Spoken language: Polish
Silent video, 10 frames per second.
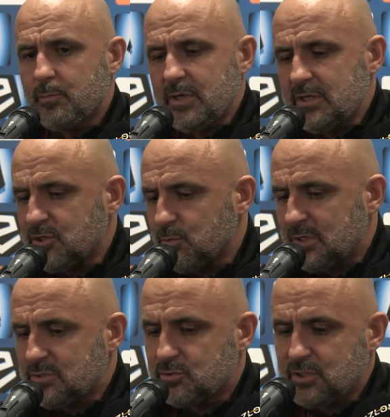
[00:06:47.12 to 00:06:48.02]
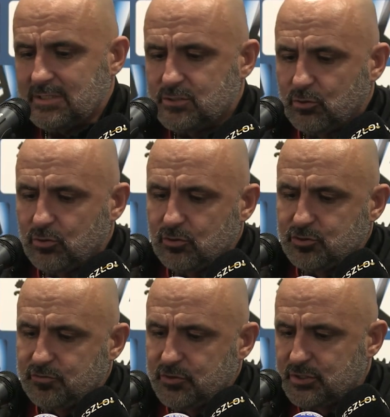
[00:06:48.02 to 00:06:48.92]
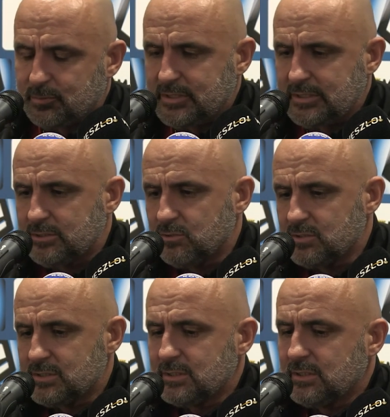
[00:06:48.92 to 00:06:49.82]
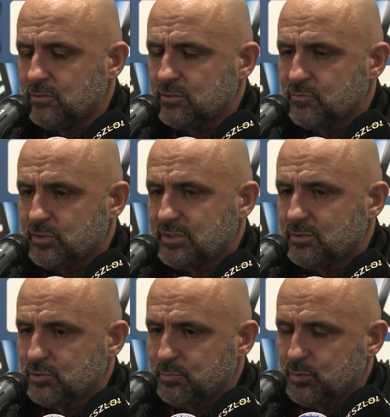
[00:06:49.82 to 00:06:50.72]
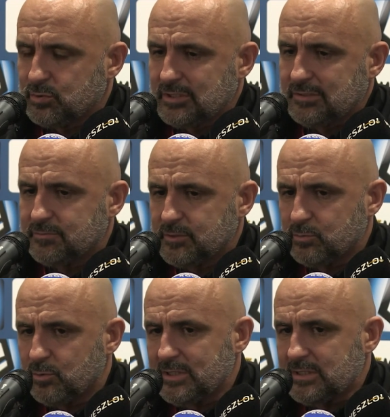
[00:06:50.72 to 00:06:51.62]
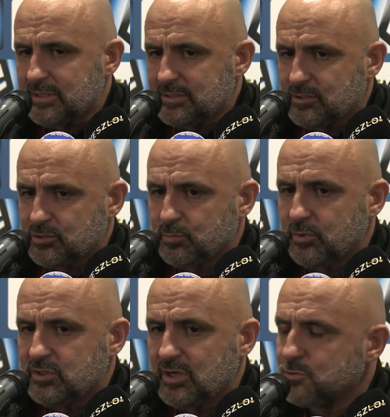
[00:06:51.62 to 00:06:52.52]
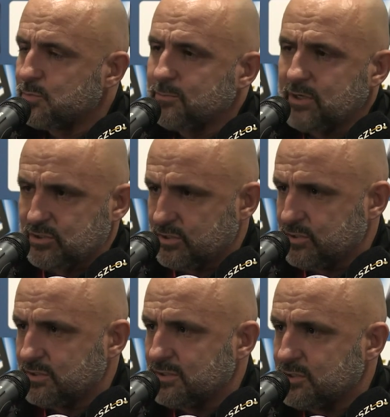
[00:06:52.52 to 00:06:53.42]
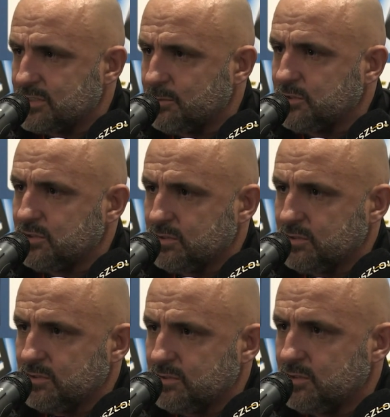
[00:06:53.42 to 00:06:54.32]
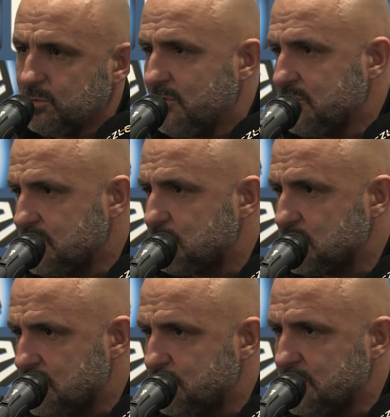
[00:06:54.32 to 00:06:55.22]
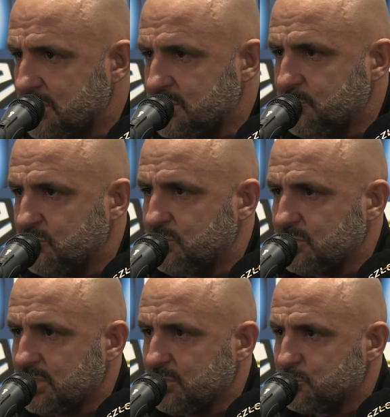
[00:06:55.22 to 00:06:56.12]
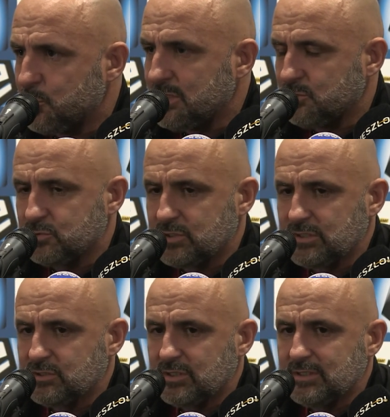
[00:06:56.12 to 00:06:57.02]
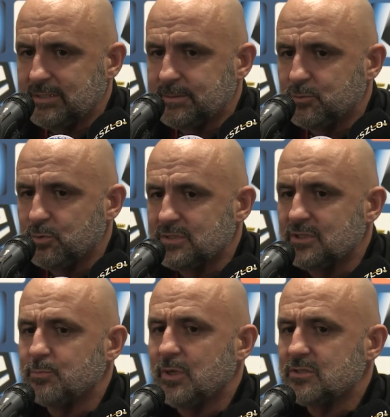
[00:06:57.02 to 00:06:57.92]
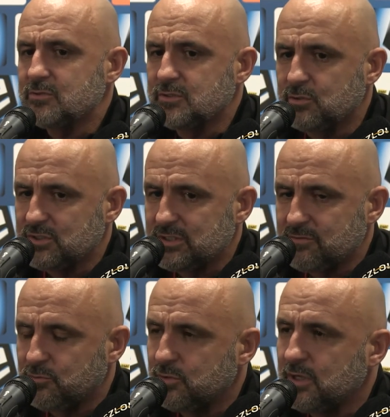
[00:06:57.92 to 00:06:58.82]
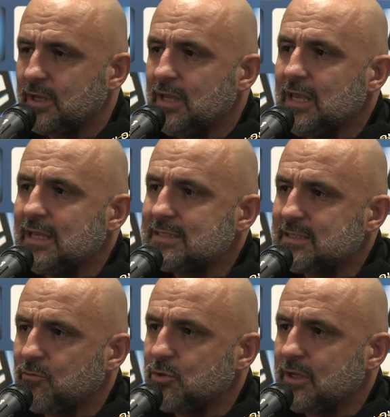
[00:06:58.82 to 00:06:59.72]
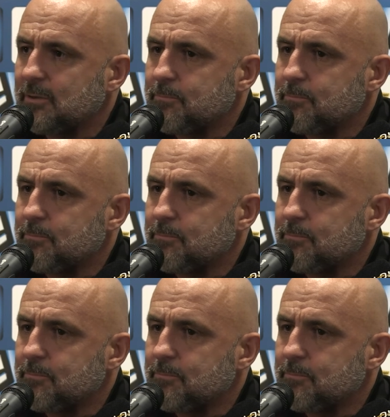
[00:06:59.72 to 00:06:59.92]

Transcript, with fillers: Panie Andrzeju, bardzo często ćwiczymy i to, jest, i to jest właśnie to, że później w tych momentach jest też odpowiedzialność bramkarza, że czasami obawia się może, żeby nie spowodować jakiegoś błędu, że jeżeli tu jest też bardzo istotne, że no tak, zawodnik, zawodnik